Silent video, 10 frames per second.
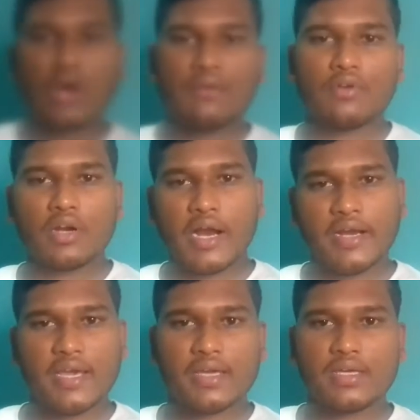हैं वोडाफोन
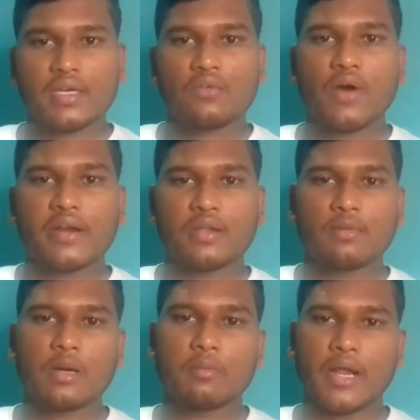आइडिया की वन ईयर
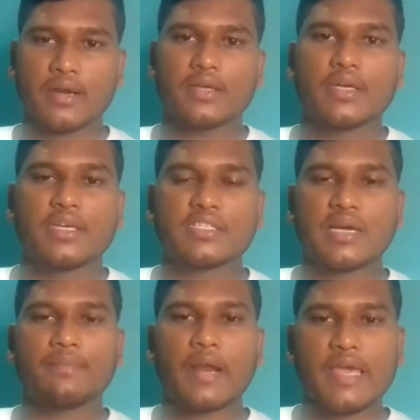वाला प्लान
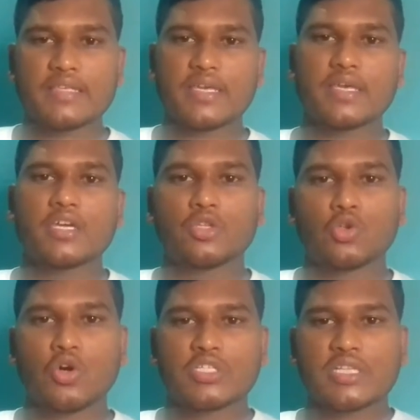इसका प्राइस है
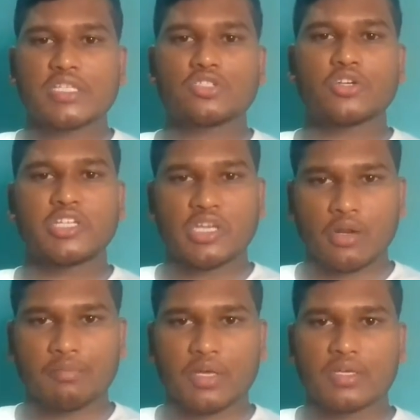दो हज़ार तीन सौ
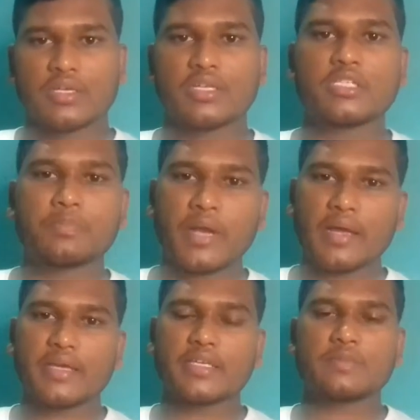निन्यानवे इस
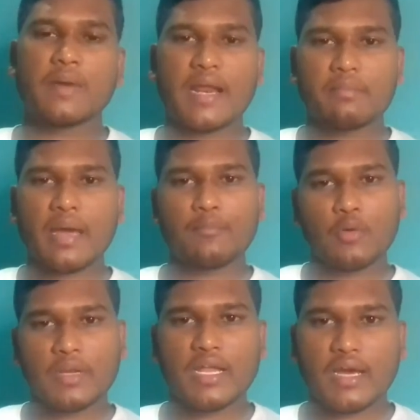इस प्लान में
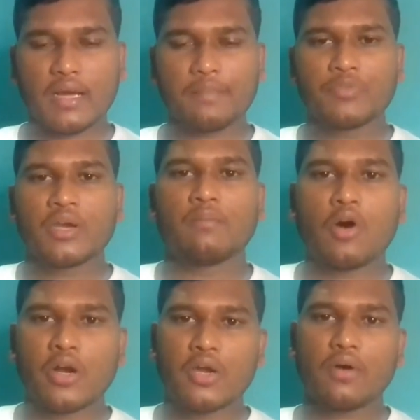आपको मिलेगा
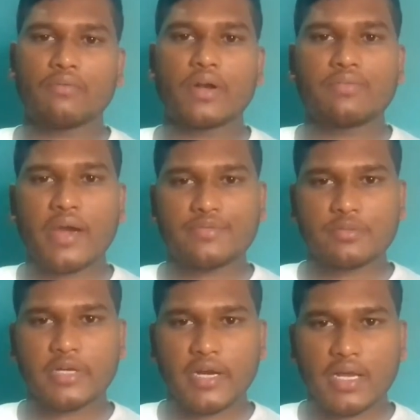पर डे वन पॉइंट फाइव जी
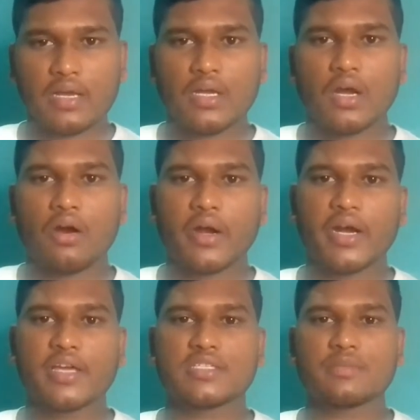बी डेटा
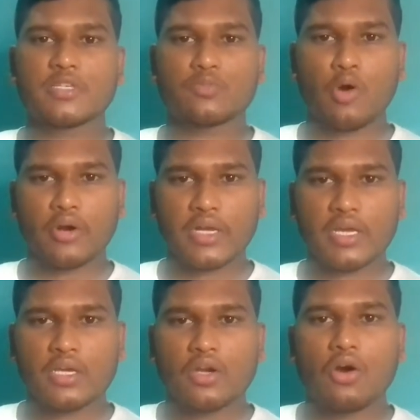हंड्रेड एस एम एस पर डे
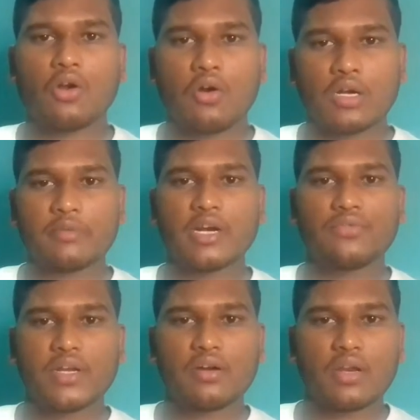और अनलिमिटेड
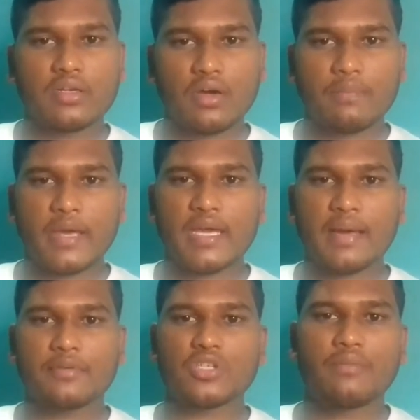फ्री कॉलिंग कर पाएंगे
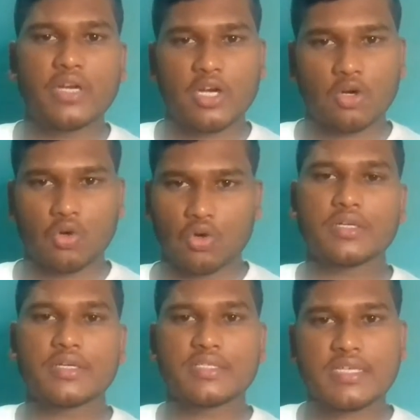आप सभी नेटवर्क
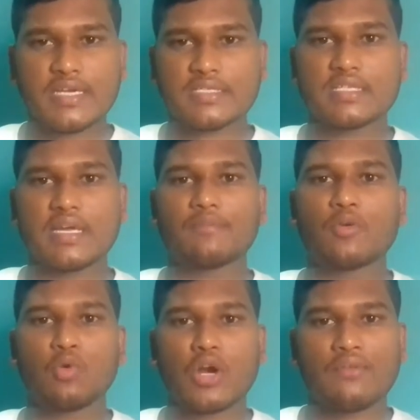इसी के साथ आपको
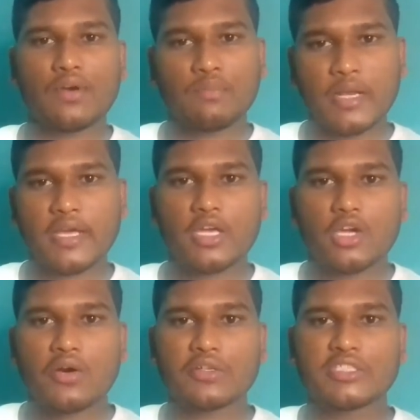वोडाफोन प्ले
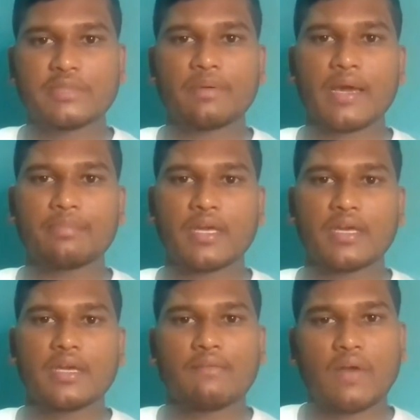और जी फाइव के
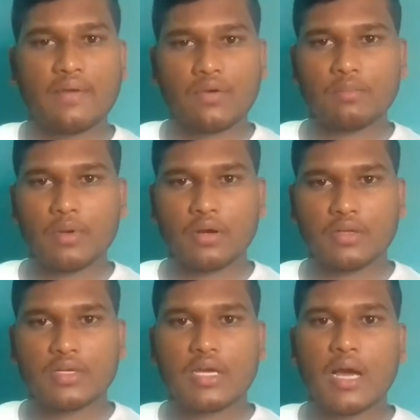प्लेटफॉर्म पर
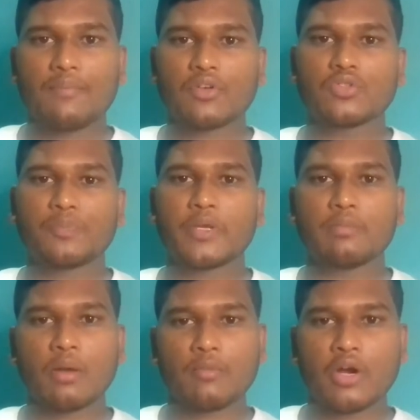आपको जो
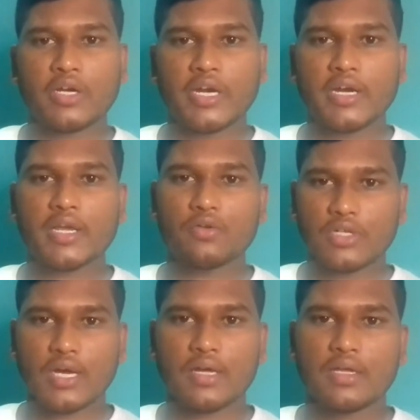प्रीमियम कंटेंट है
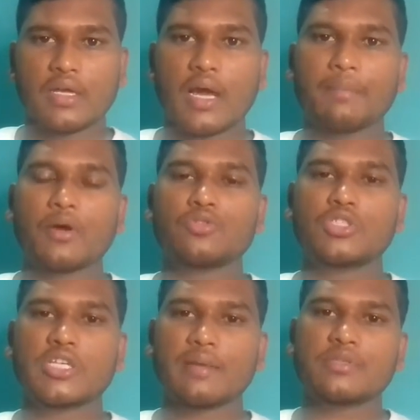उनका आपका
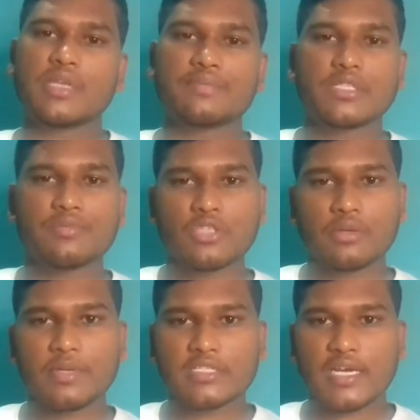उसी का भी सब्सक्रिप्शन
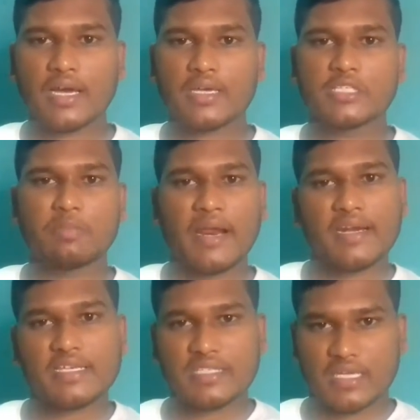मिल जाएगा इस प्लान
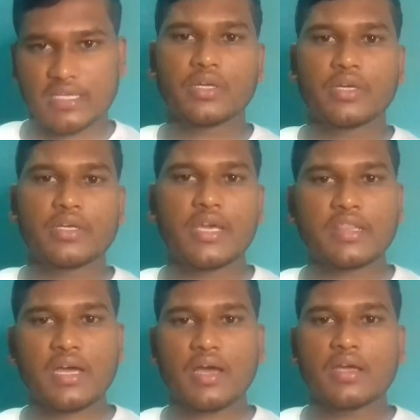के साथ ये
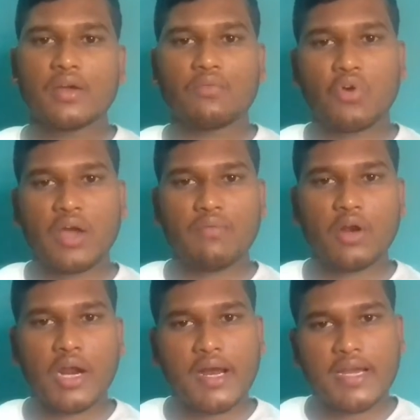था
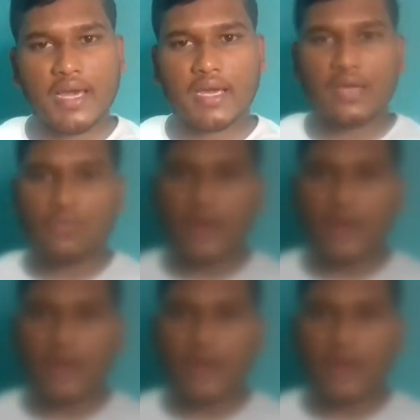वोडाफोन आइडिया का